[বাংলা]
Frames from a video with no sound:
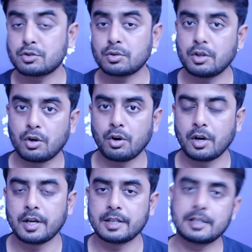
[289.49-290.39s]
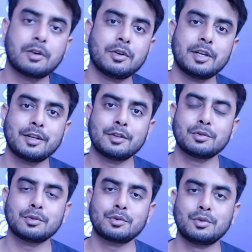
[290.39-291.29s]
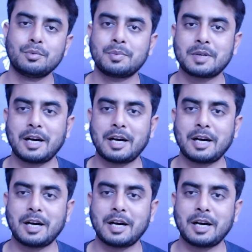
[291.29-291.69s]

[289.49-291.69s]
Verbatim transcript: যদি হয় তাহলে কিন্তু খুব